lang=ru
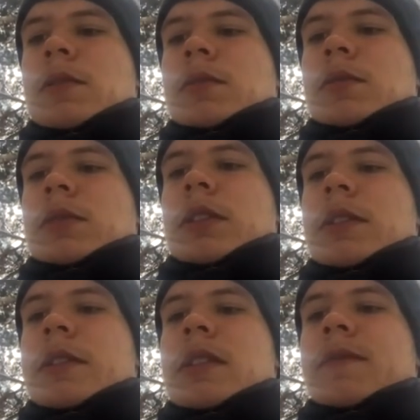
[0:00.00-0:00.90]
Вот.
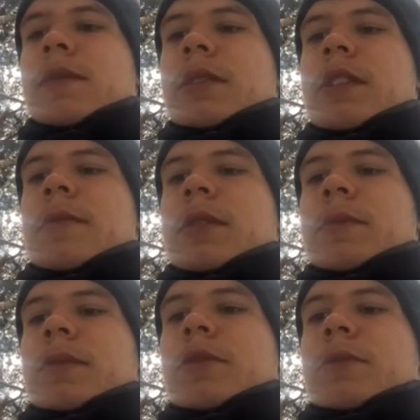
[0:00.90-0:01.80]
Делаем выводы, ребят,
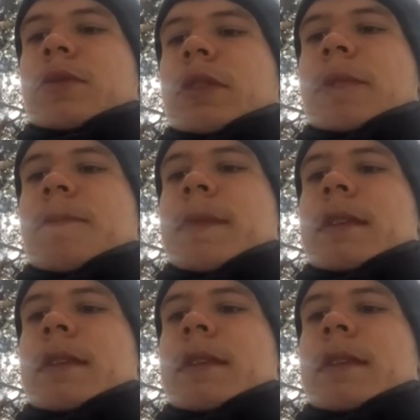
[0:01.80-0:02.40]
подводим итоги.